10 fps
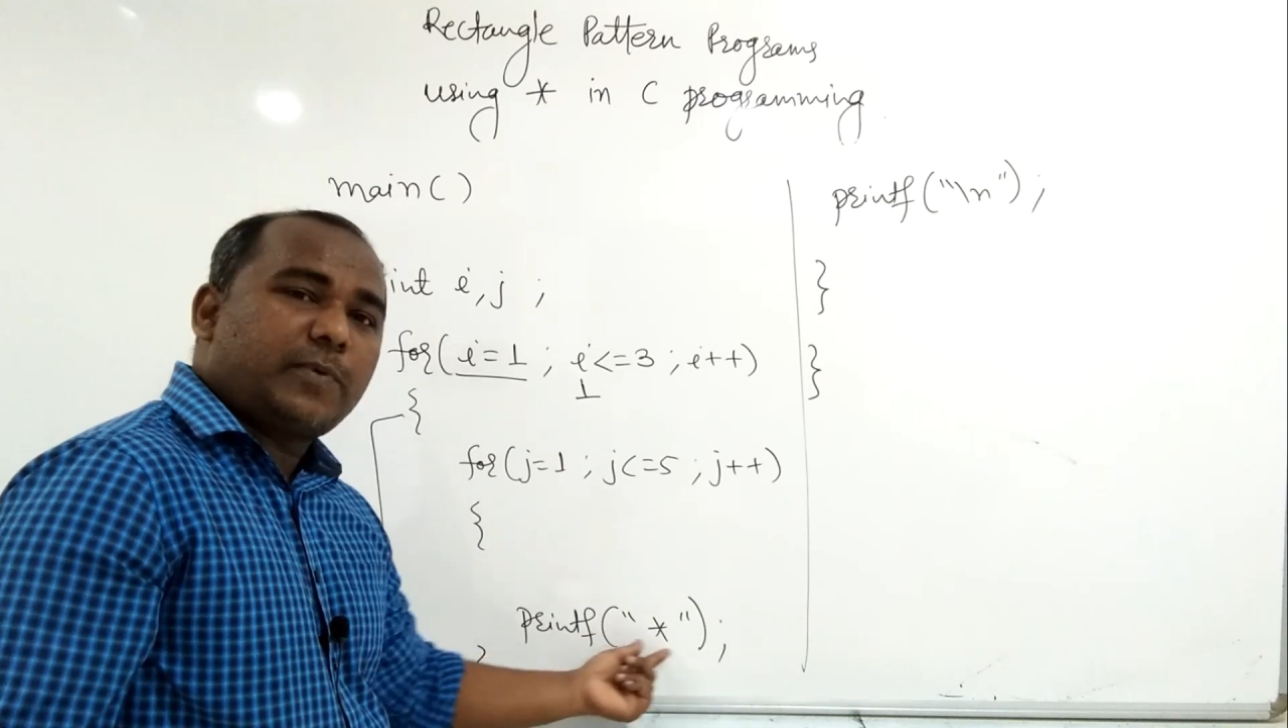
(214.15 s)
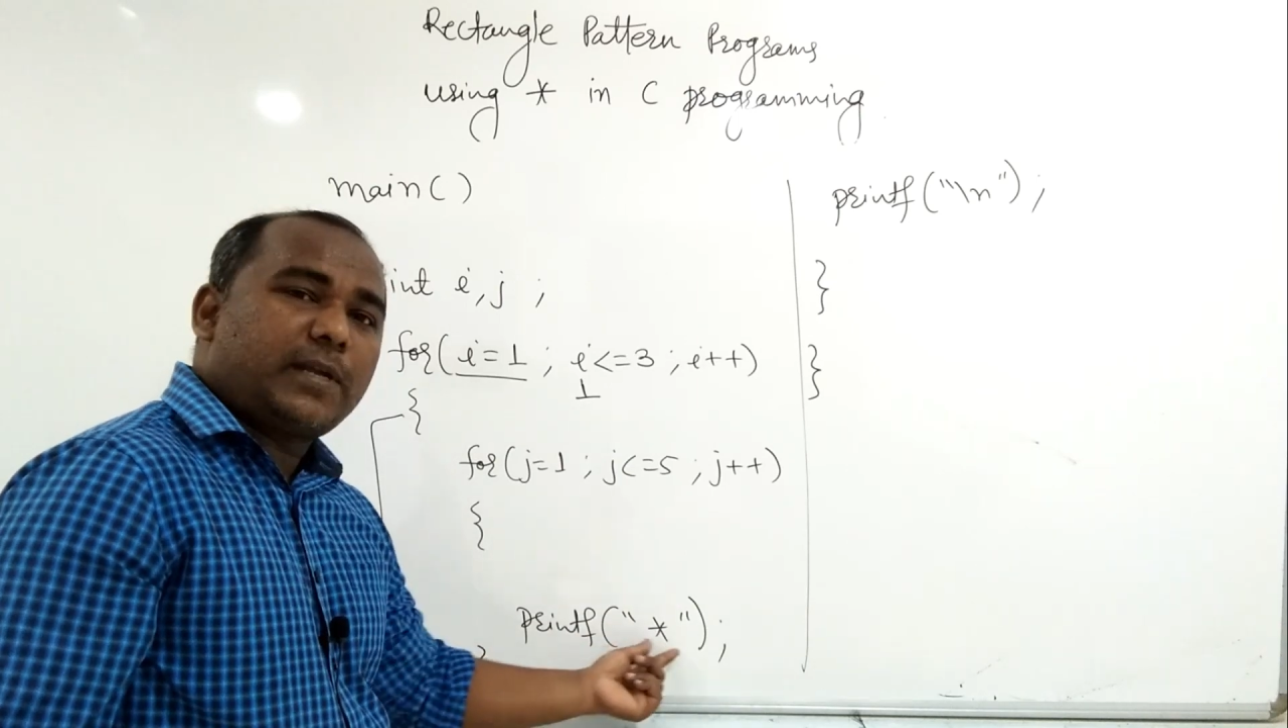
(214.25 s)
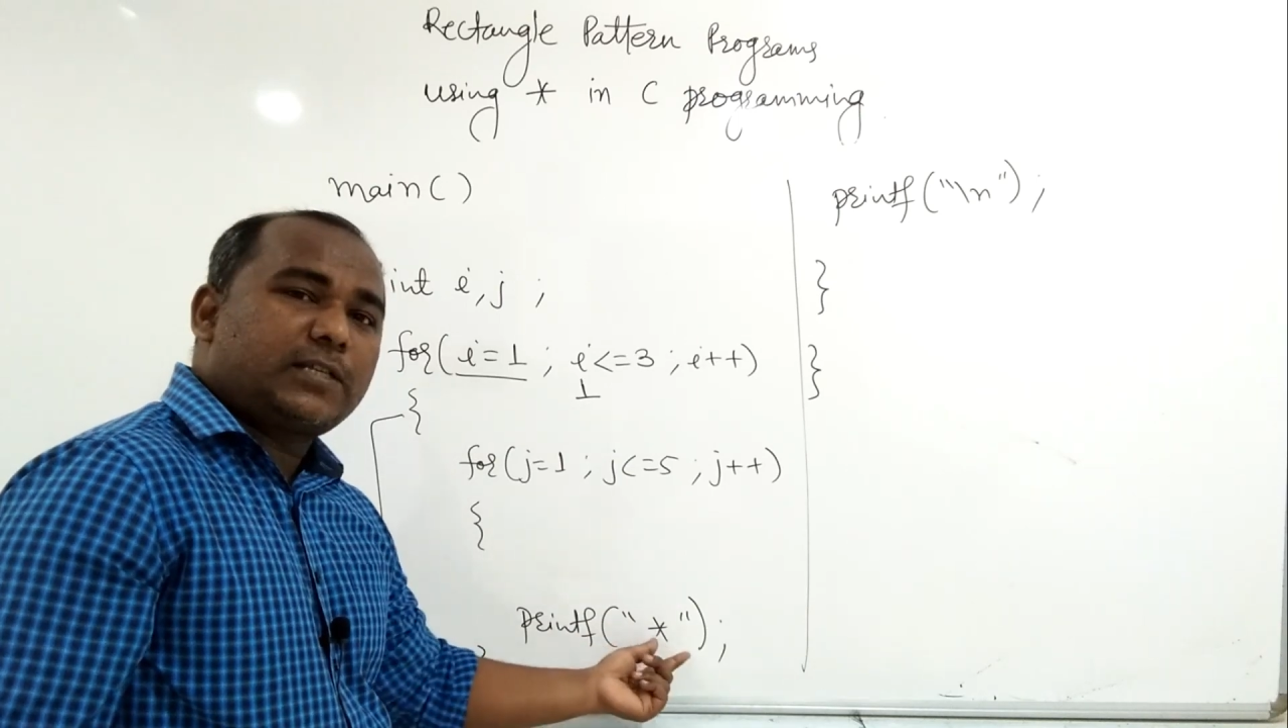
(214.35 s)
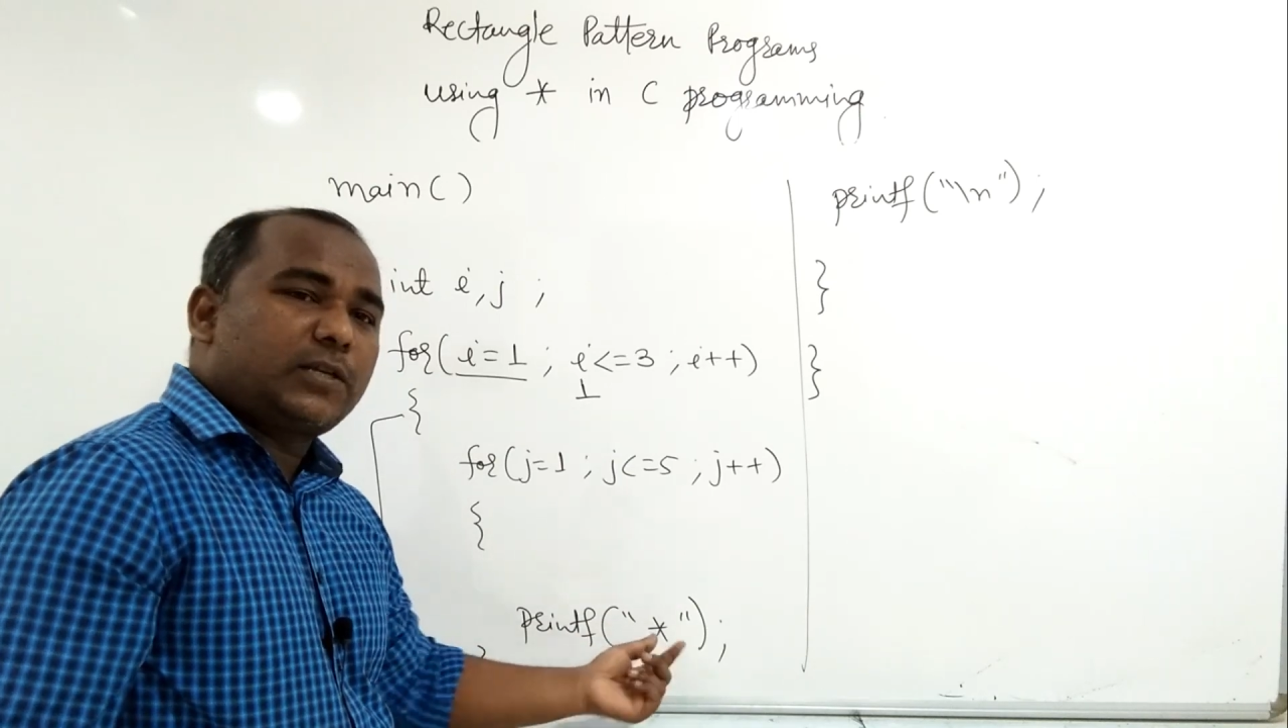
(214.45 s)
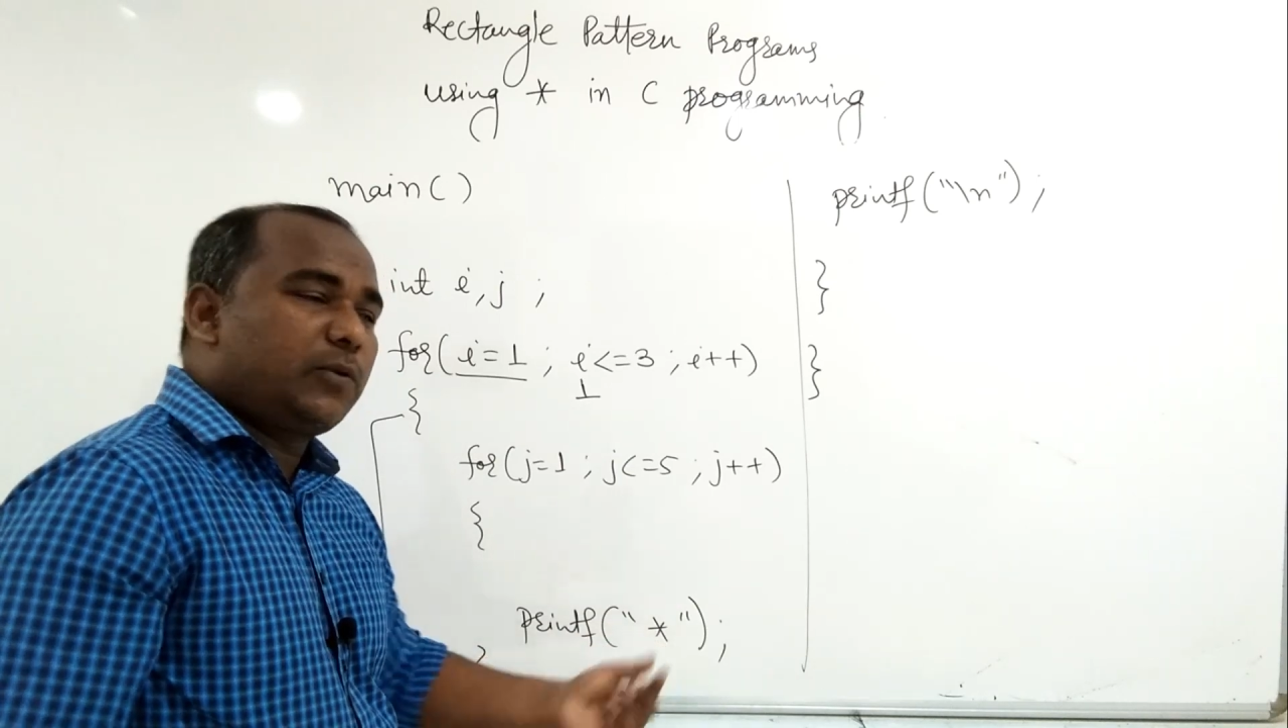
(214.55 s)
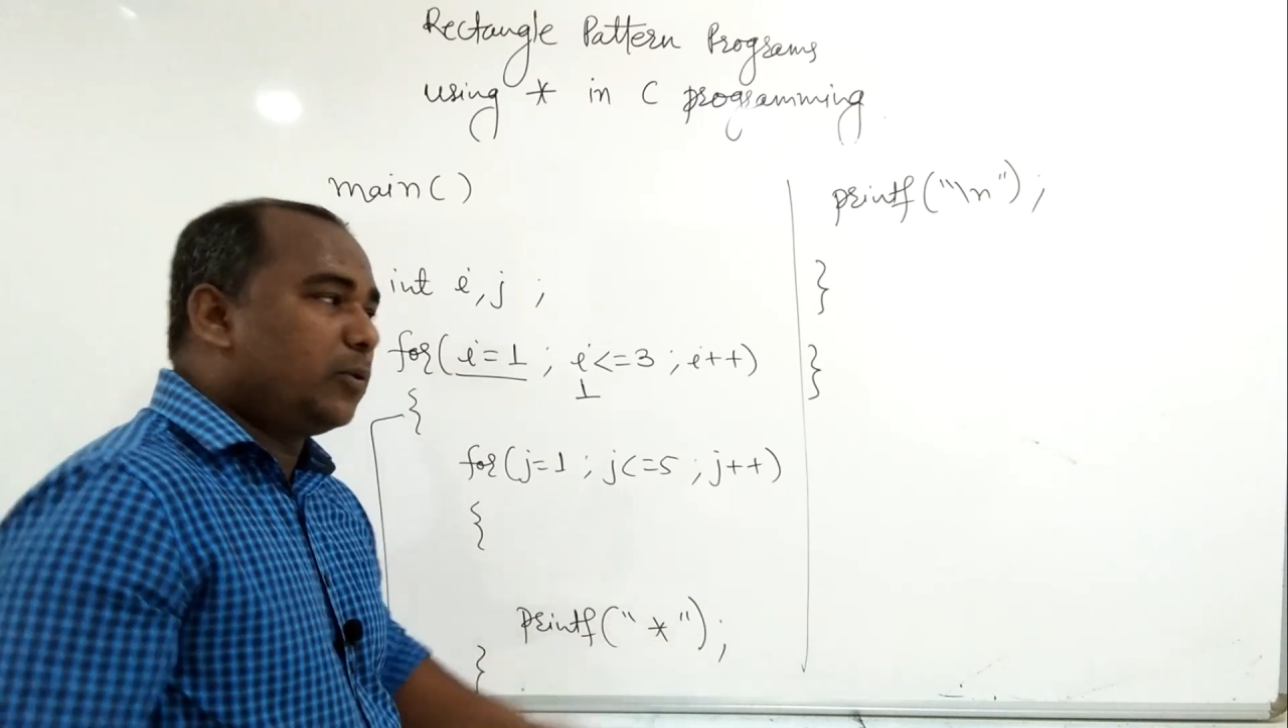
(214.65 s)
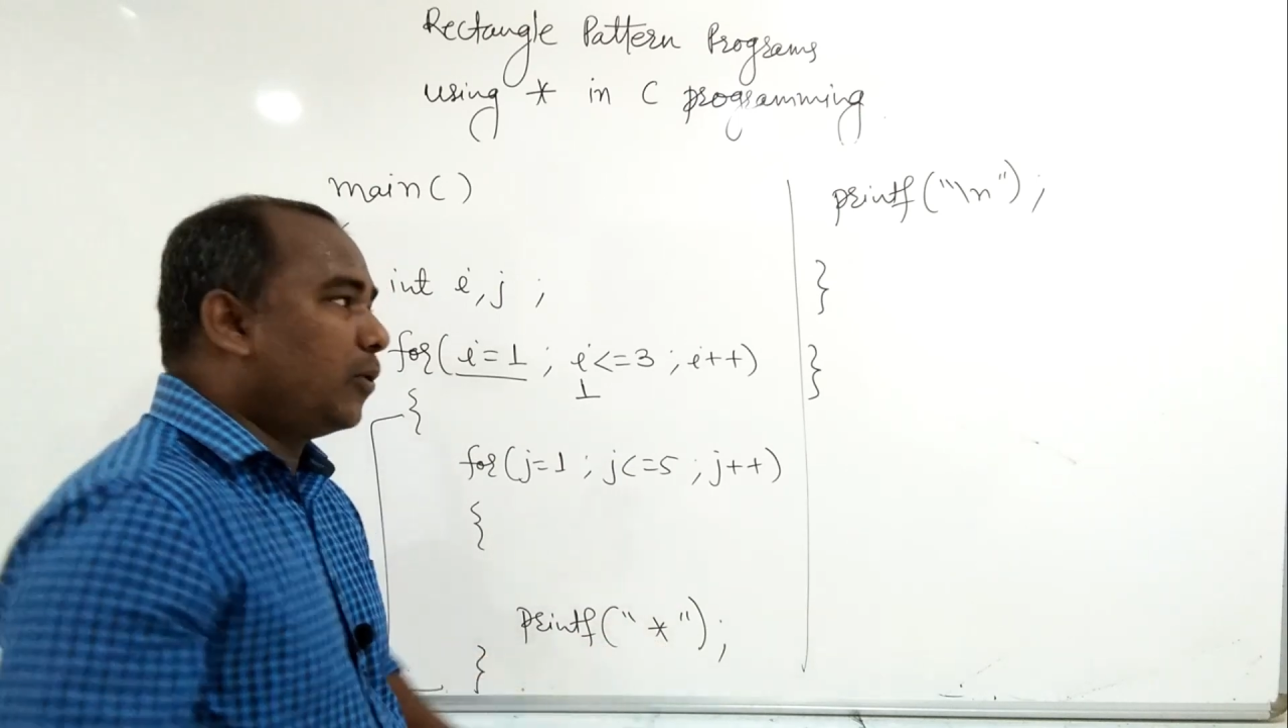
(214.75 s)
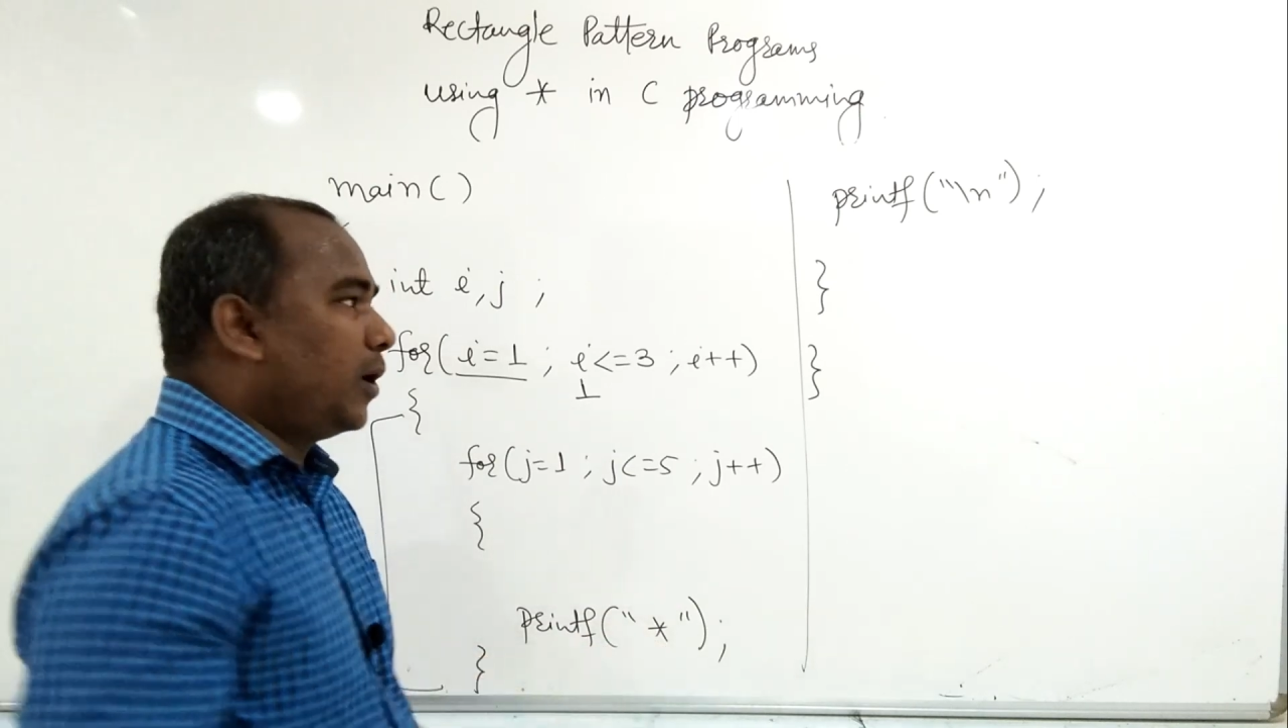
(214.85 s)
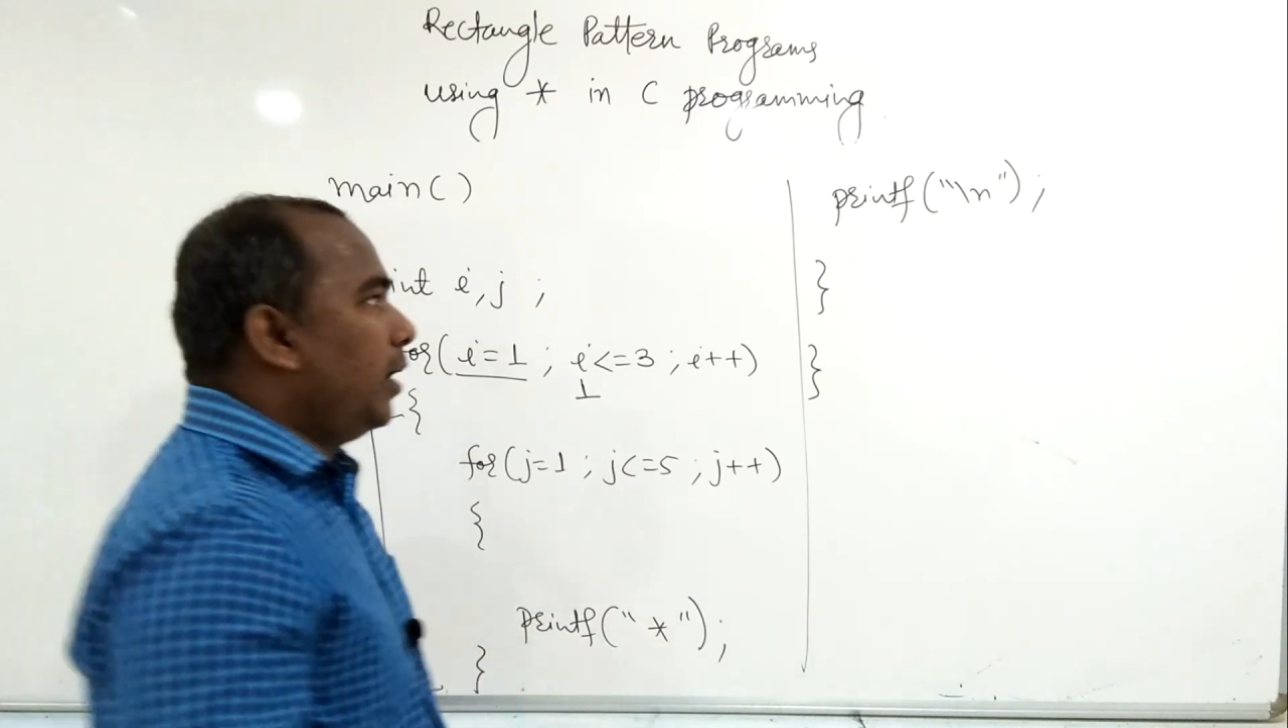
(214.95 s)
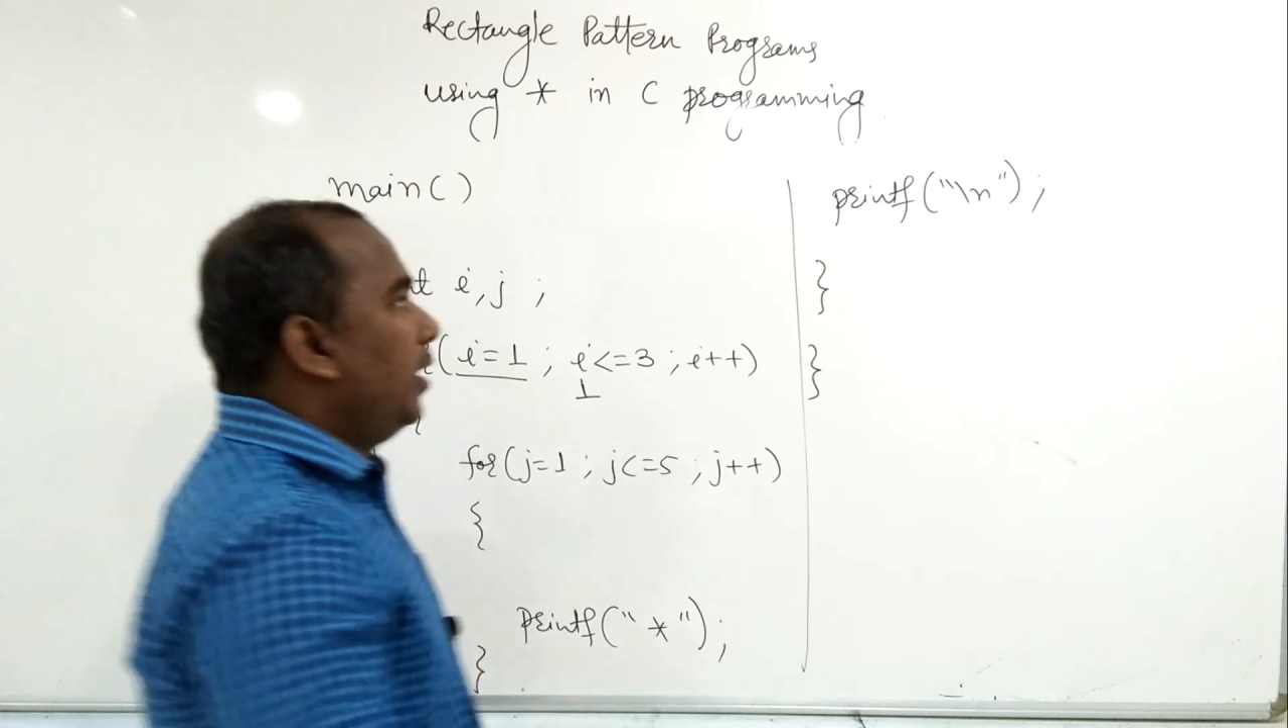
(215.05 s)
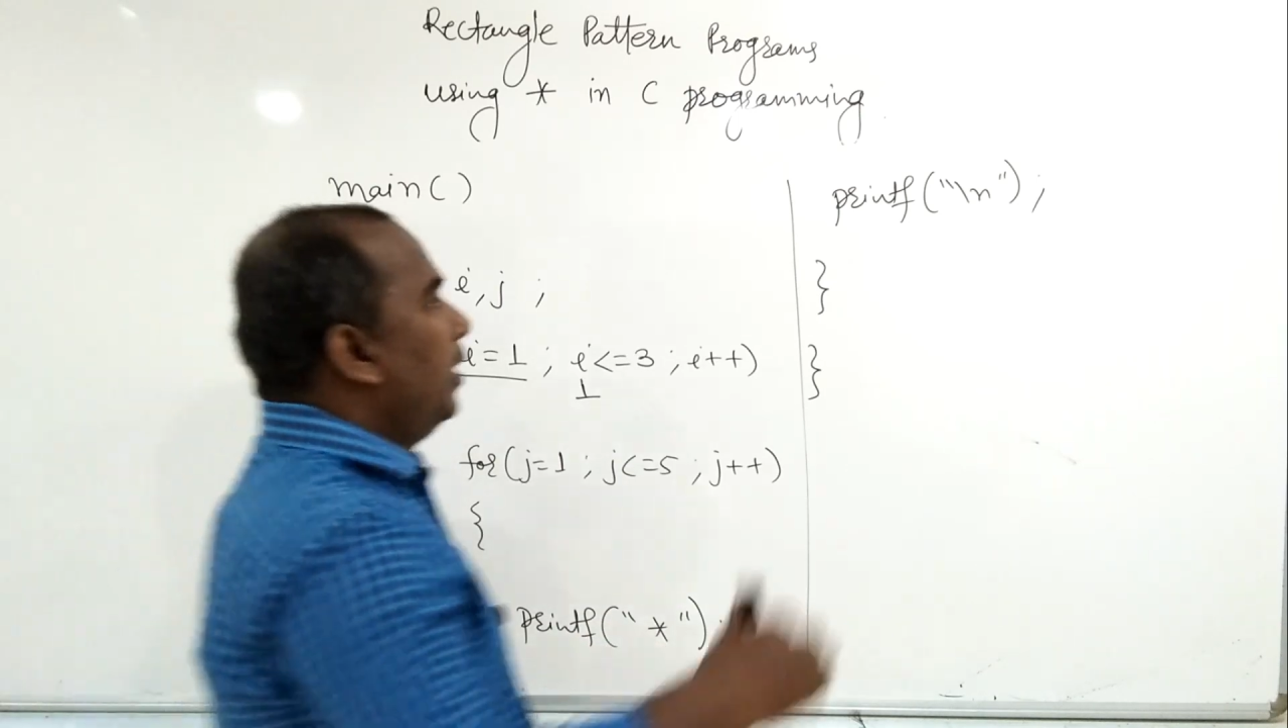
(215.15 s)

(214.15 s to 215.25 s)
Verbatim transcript: बार एग्जीक्यूट होगा